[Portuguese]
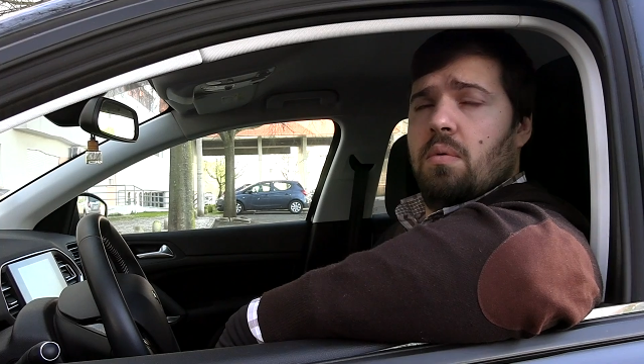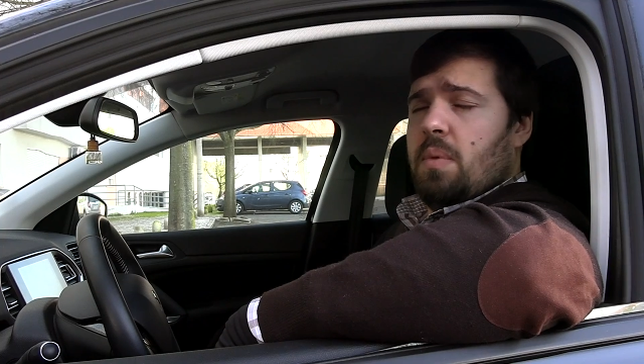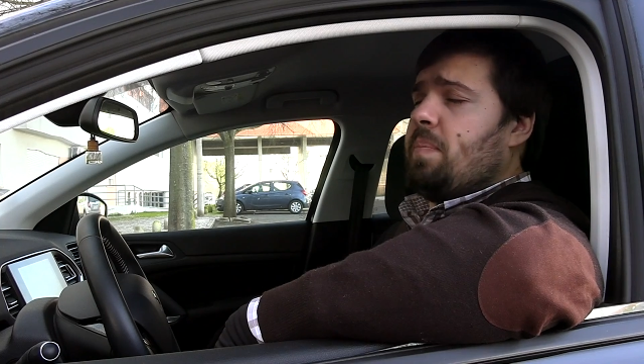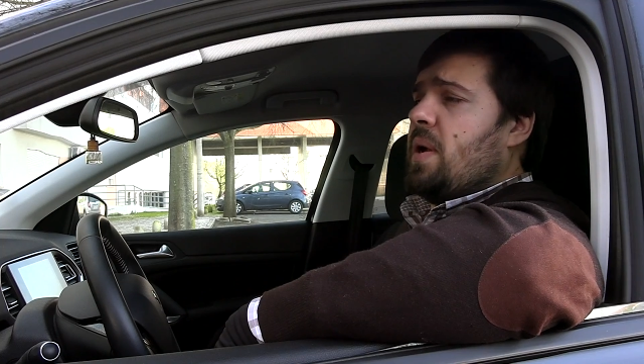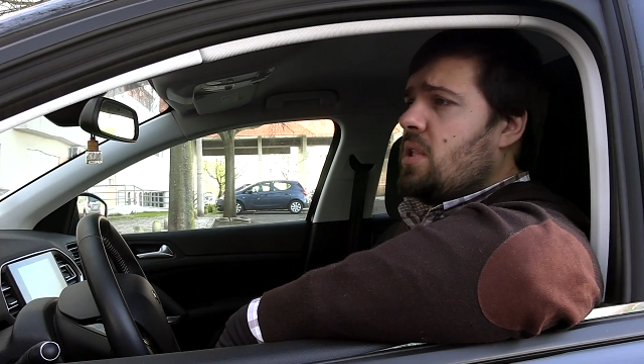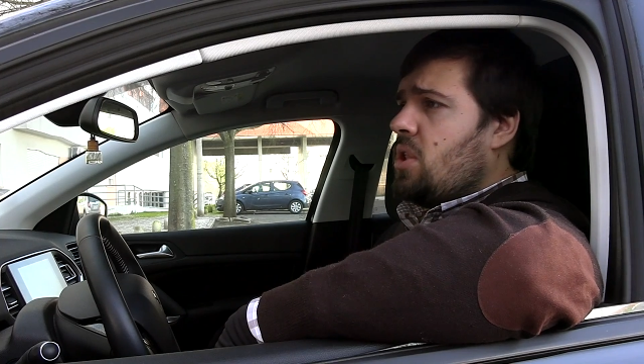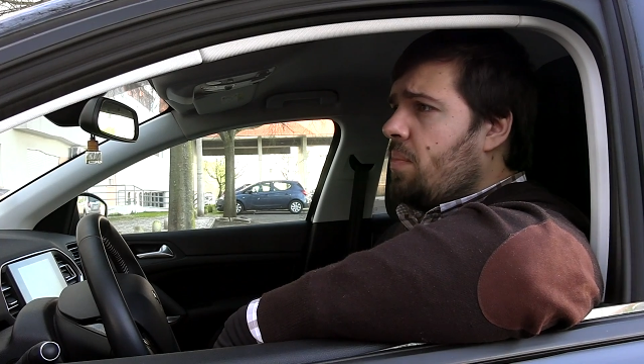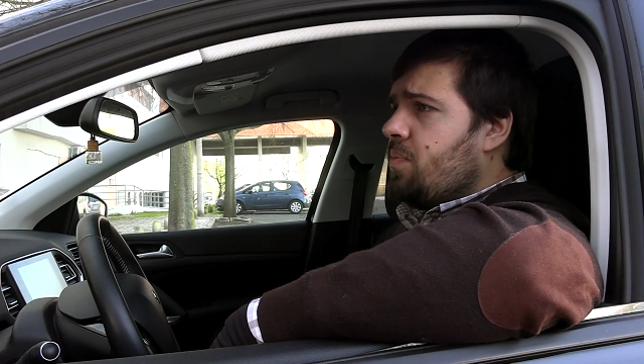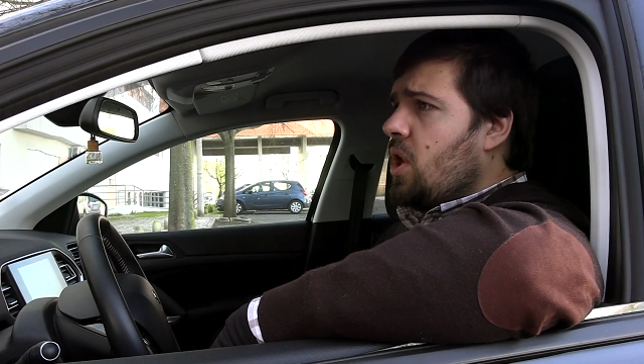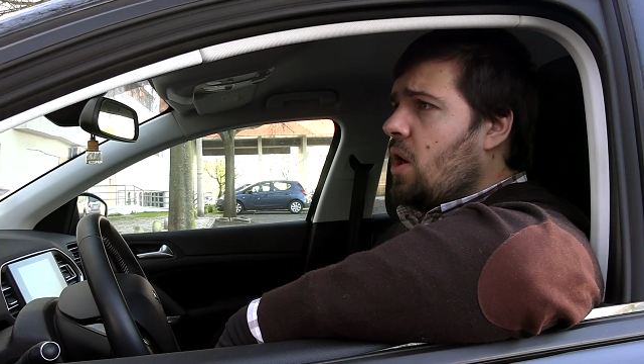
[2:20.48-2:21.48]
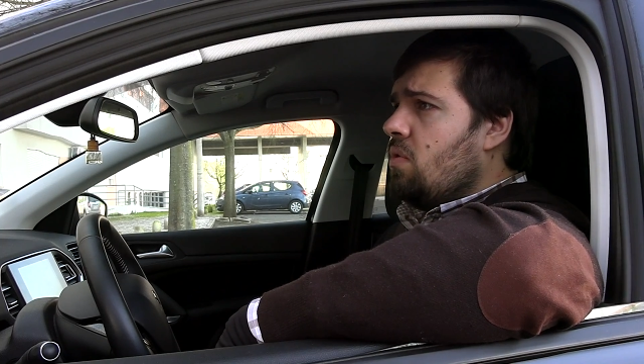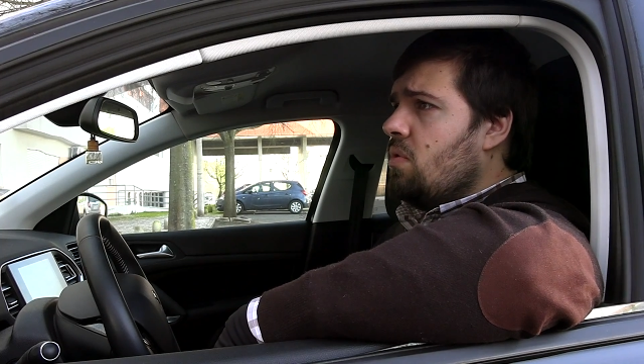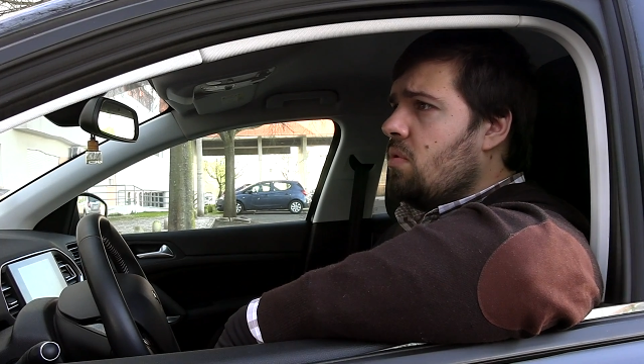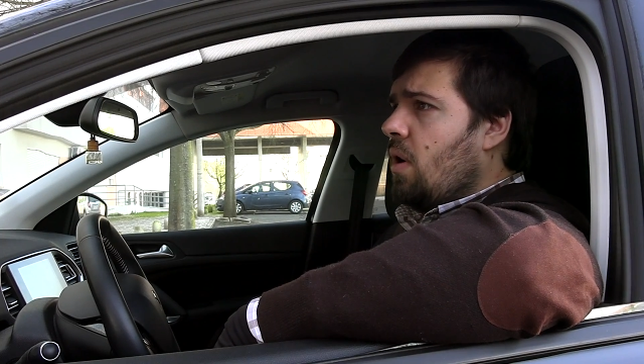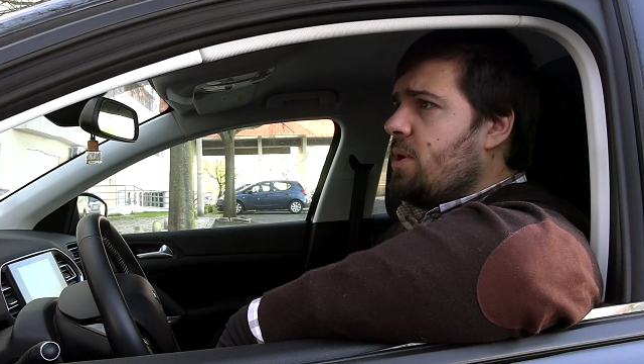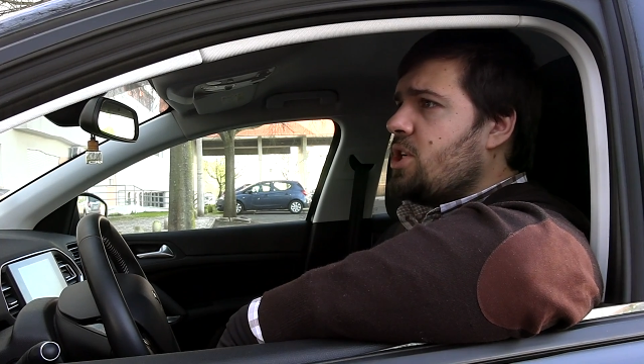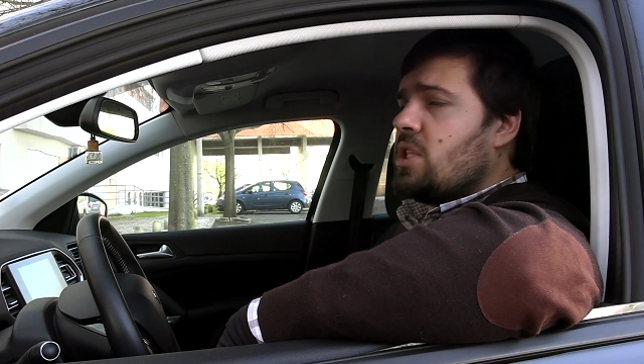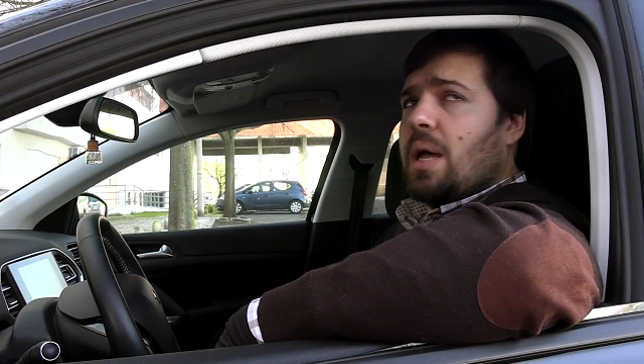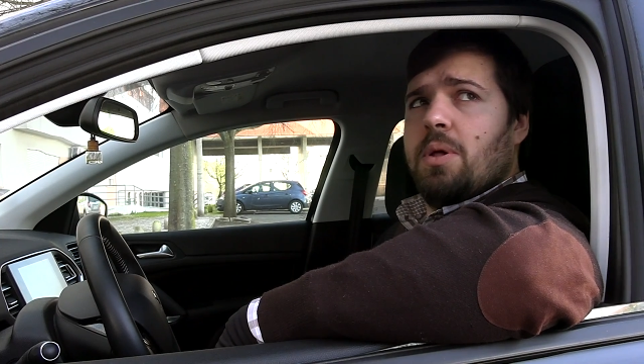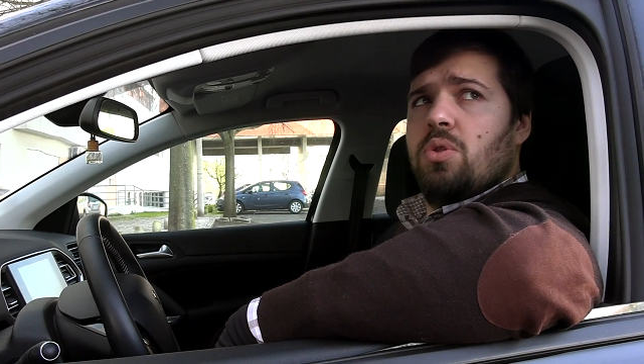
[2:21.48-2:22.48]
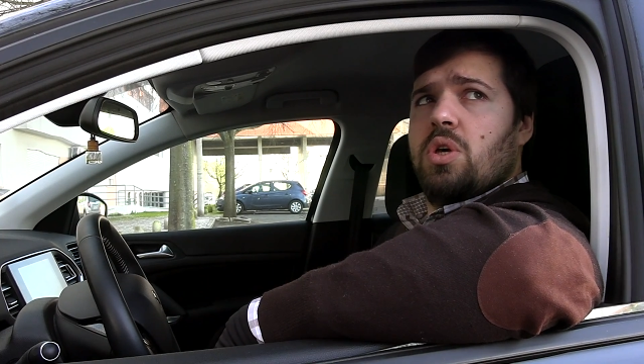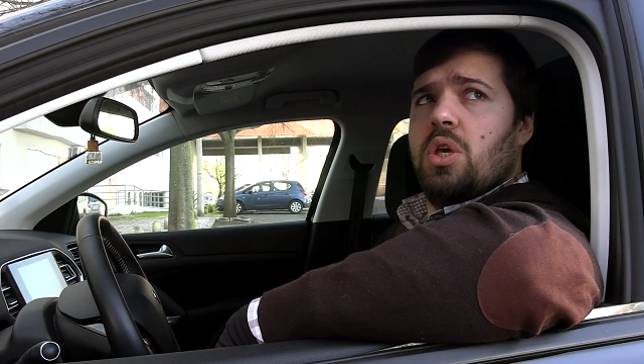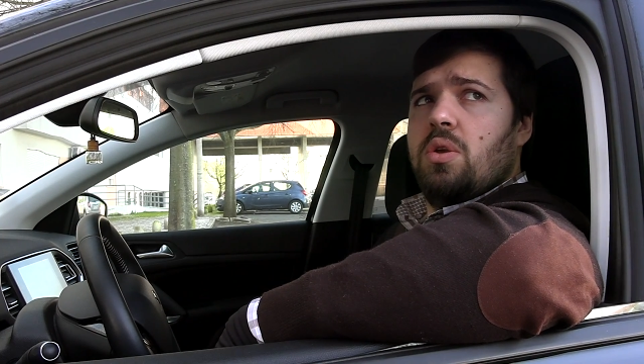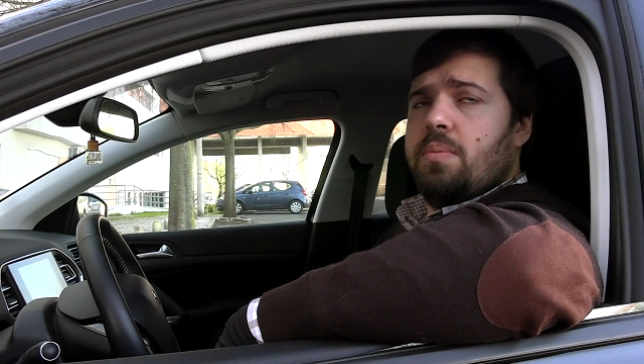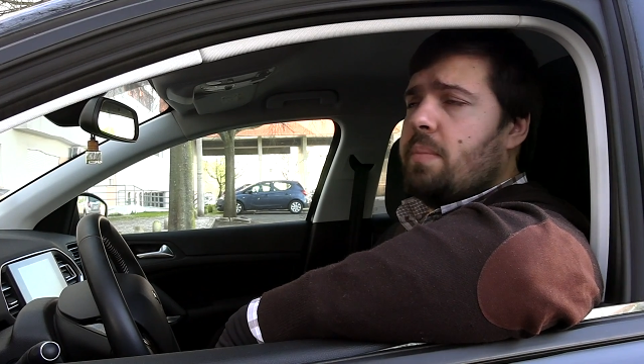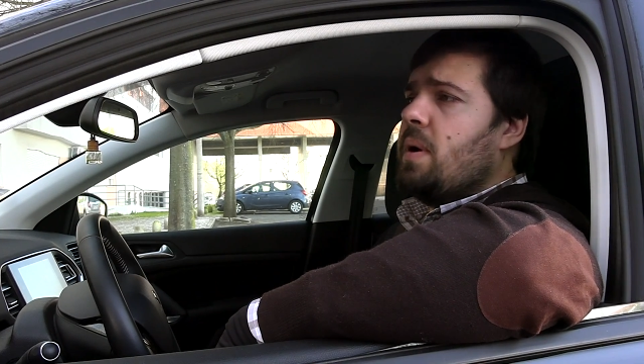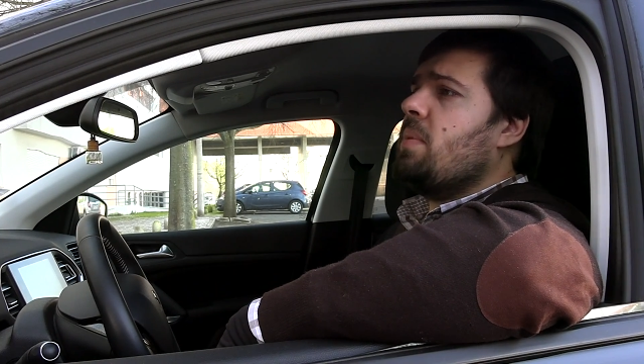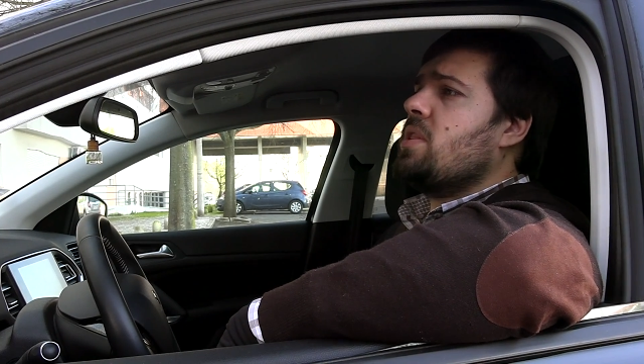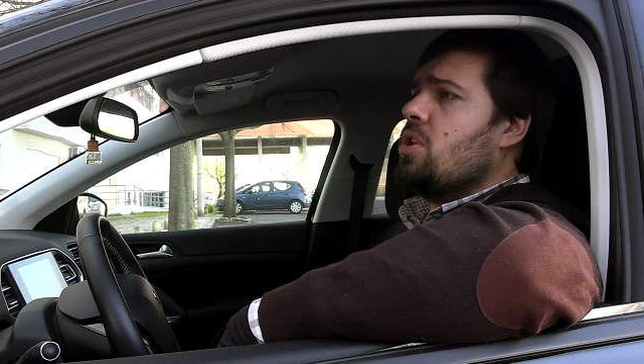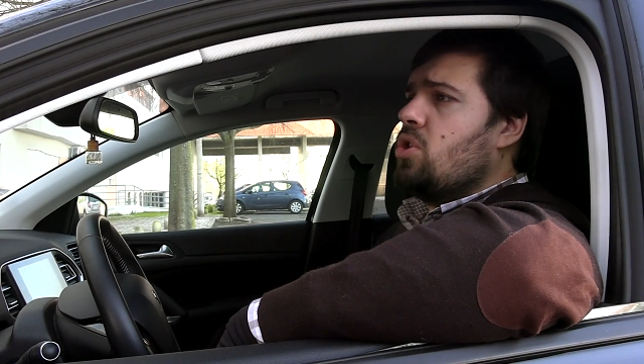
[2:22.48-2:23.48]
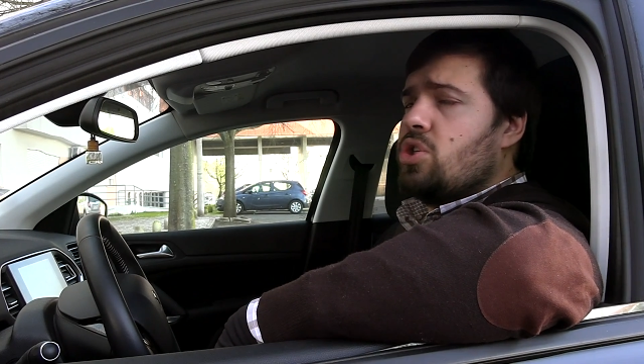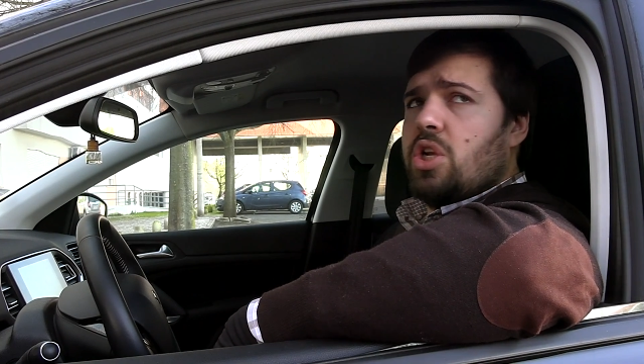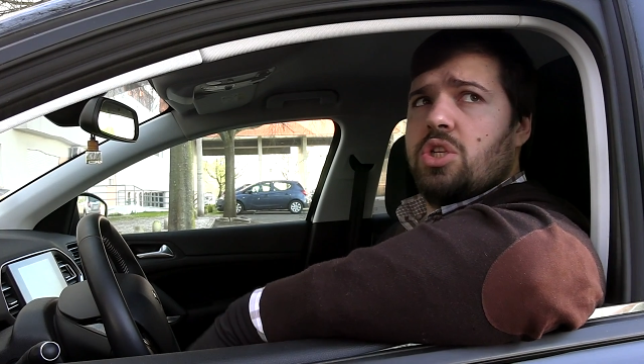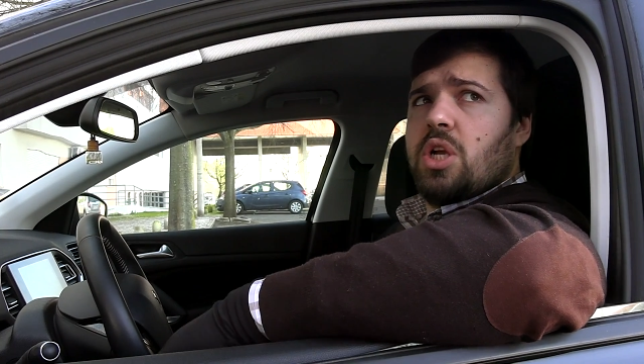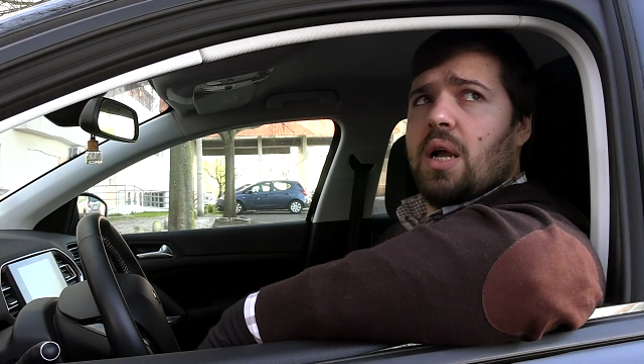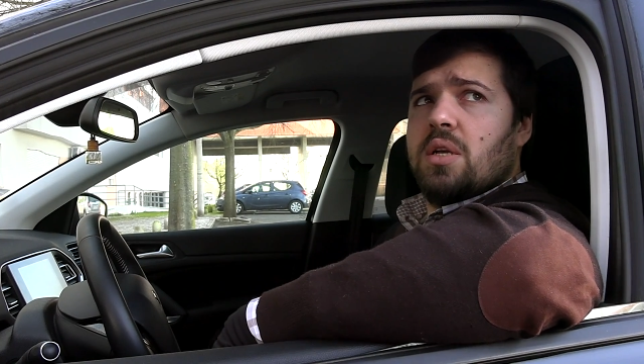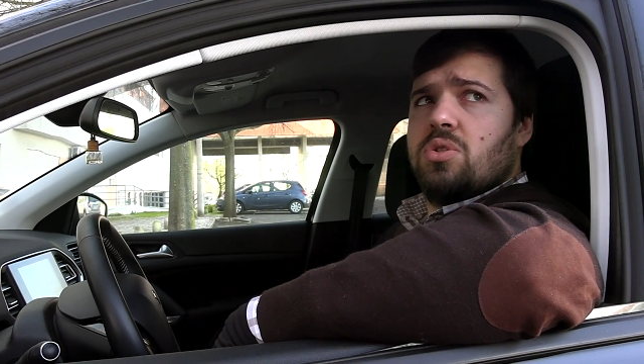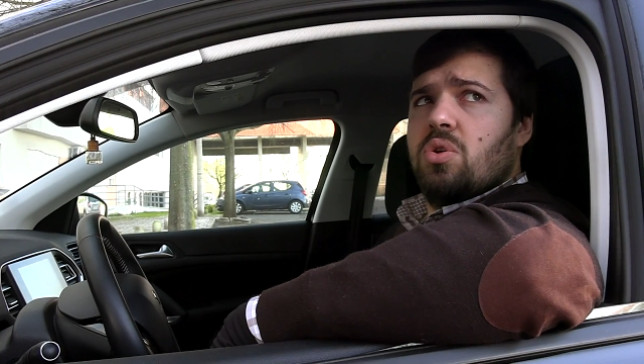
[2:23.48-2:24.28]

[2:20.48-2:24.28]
Meu pai não tem opinião. O homem já está maluquinho. Minha mãe manda-lhe dois gritos, caga-se